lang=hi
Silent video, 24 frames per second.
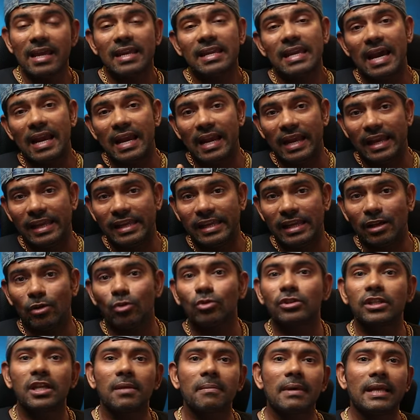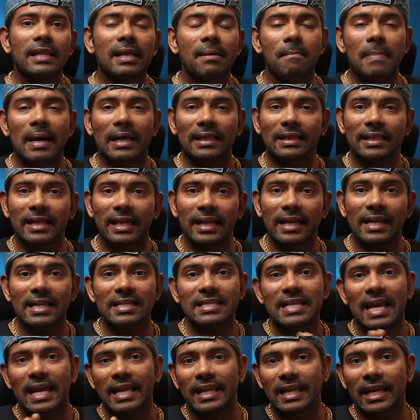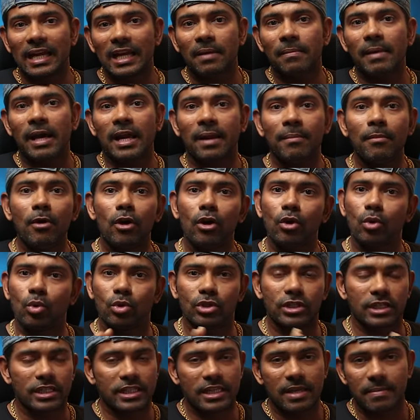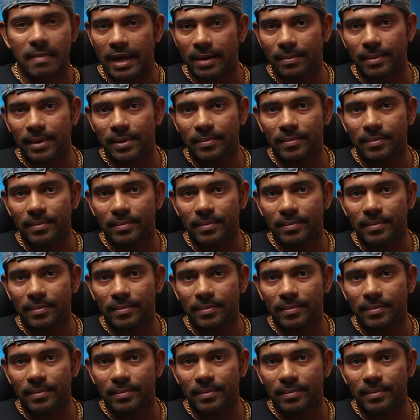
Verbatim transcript: या नहीं उसके बाद हम बात करेंगे साइकिल के बारे में और डोजेस के बारे